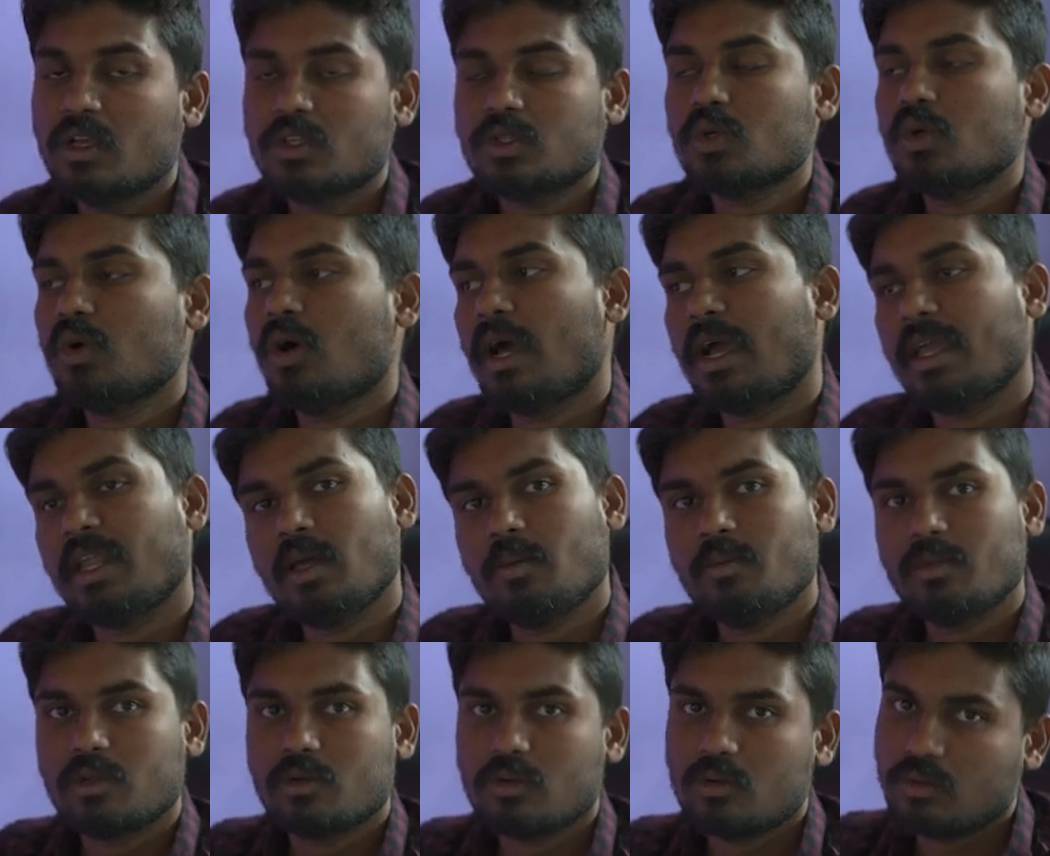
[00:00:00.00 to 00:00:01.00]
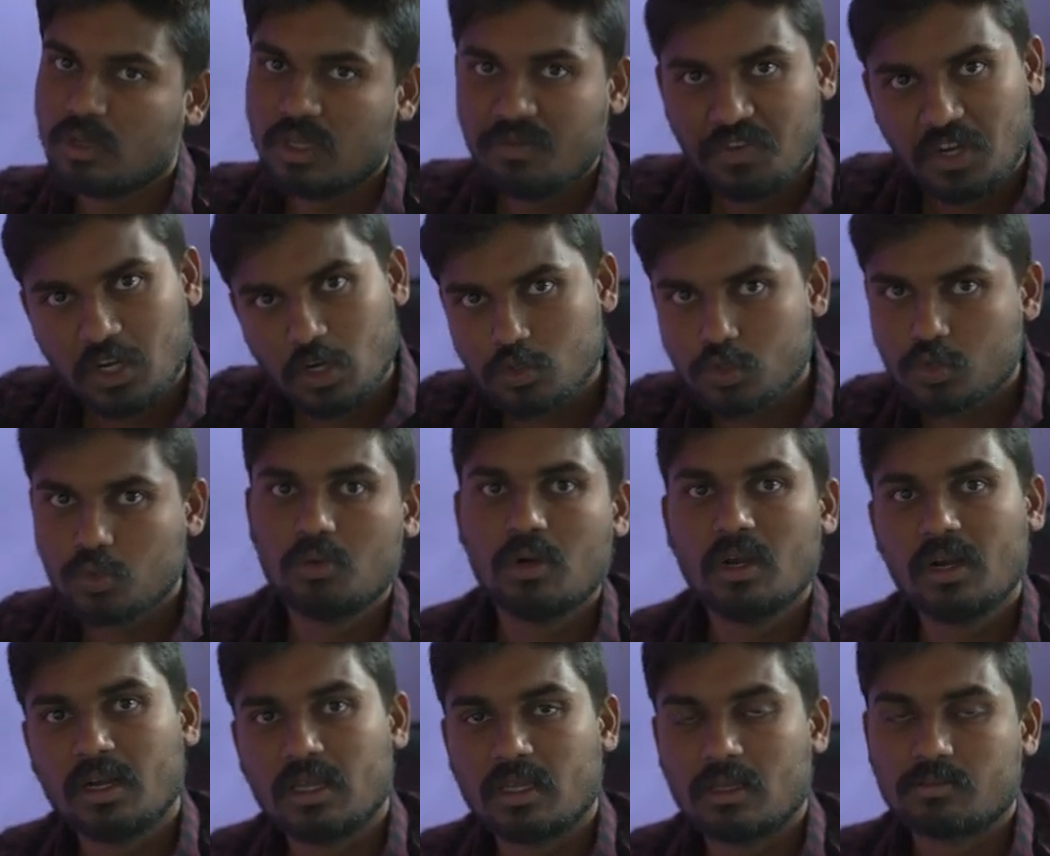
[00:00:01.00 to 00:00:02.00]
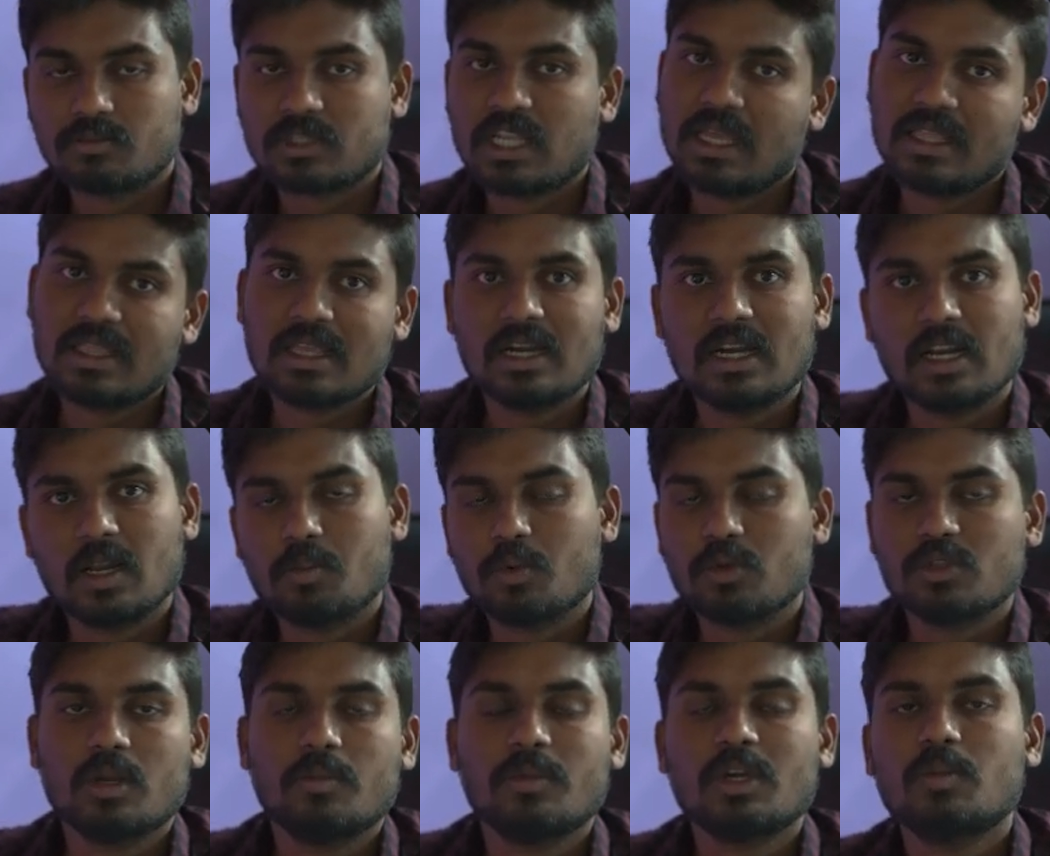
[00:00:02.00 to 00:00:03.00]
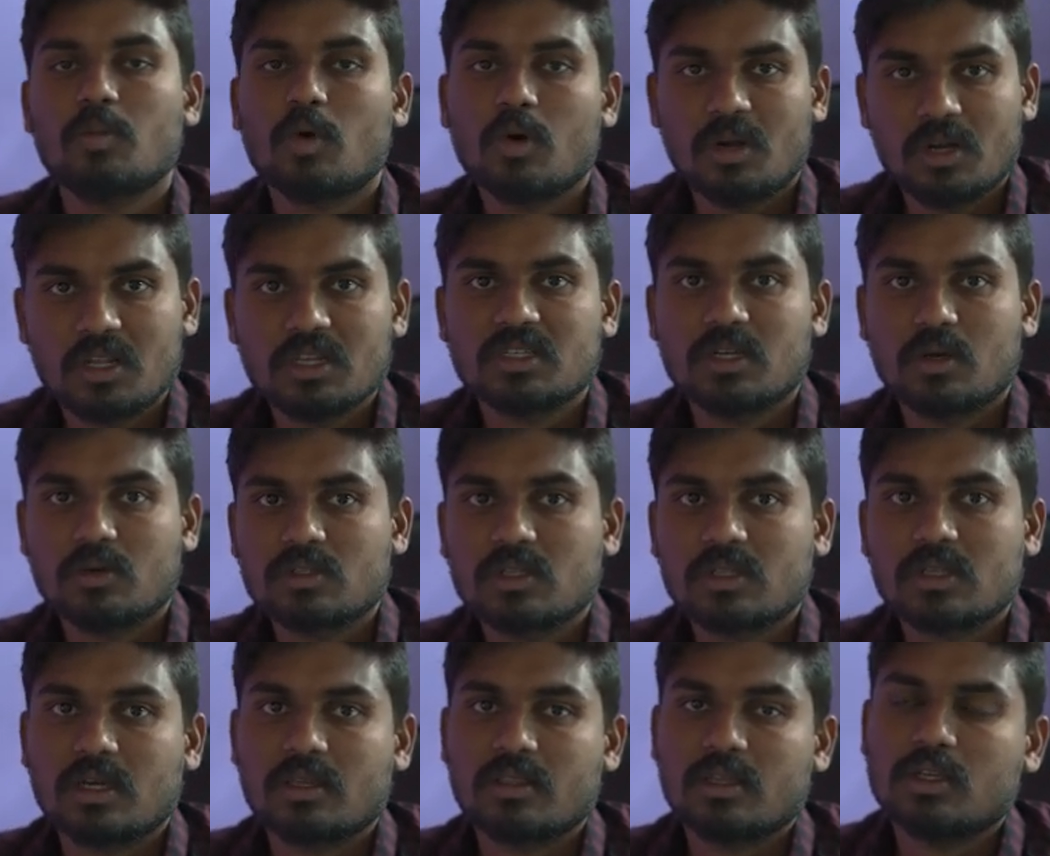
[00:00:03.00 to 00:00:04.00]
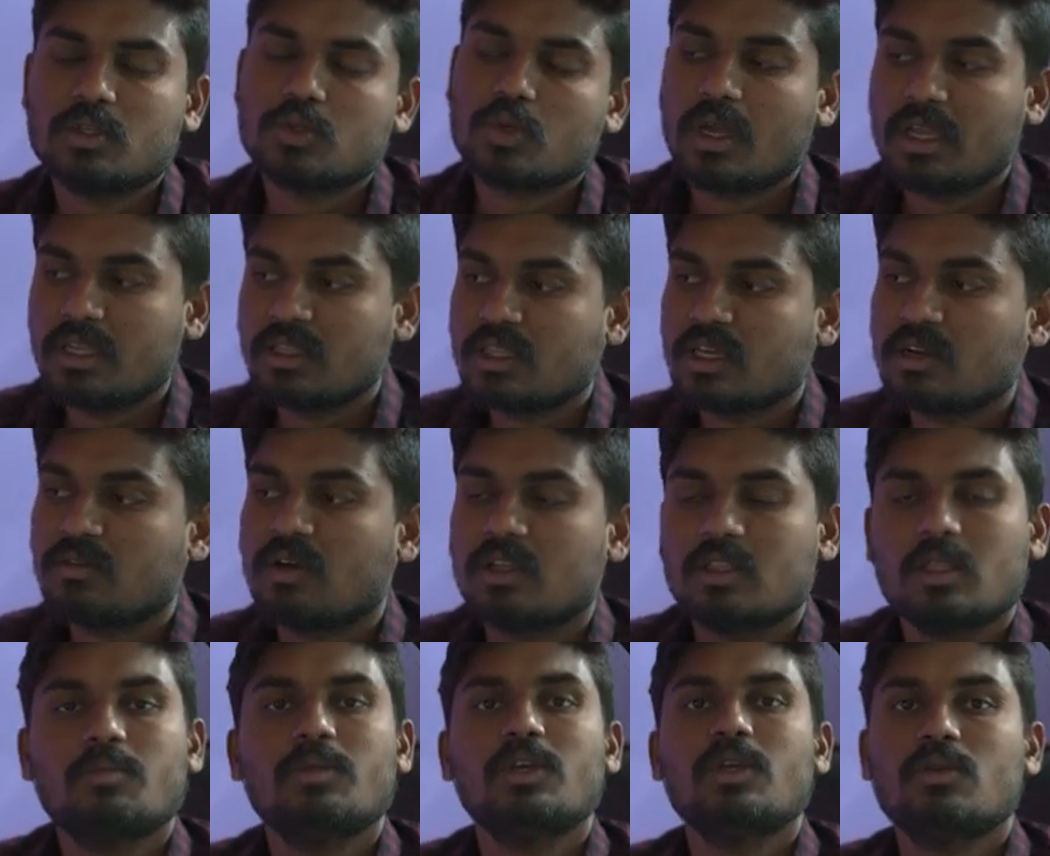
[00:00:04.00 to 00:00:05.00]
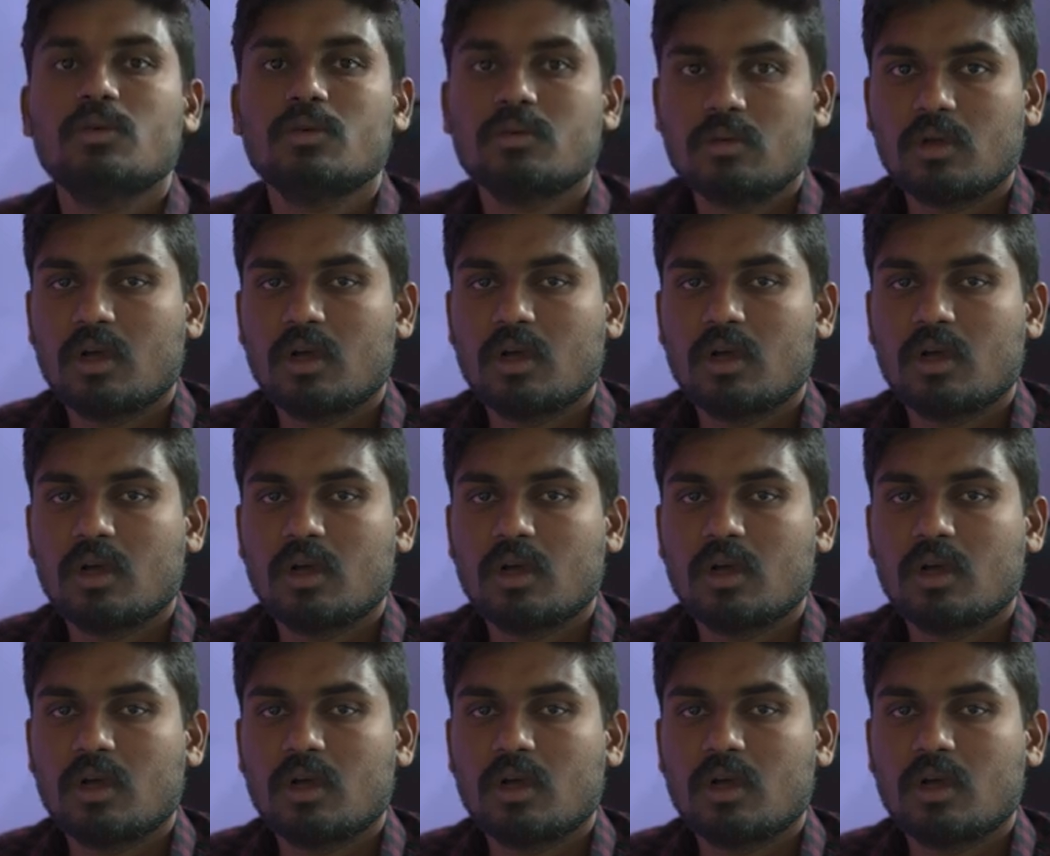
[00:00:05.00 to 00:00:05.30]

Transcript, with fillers: సో అయినా మీరు ఈ వీడియో చూడండి ఎందుకంటే రేపు పొద్దున మీకు మానిటేషన్ అవుతుంది కదా సో అయిన తర్వాత మీరు